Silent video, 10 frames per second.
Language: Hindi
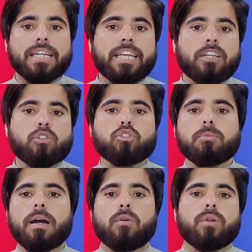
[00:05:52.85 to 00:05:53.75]
कि जो
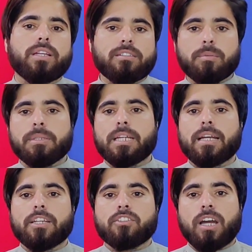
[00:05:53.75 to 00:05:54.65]
स्मार्टफोन है किसी भी
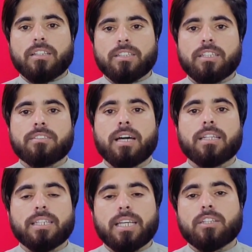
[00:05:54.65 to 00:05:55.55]
तरह की चार्जिंग के
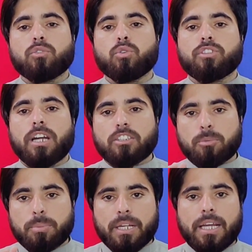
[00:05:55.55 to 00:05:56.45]
साथ नहीं आता जो
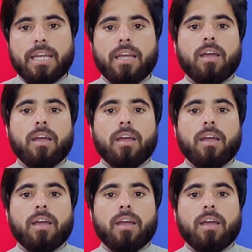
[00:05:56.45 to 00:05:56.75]
चार्जर ब्रिक है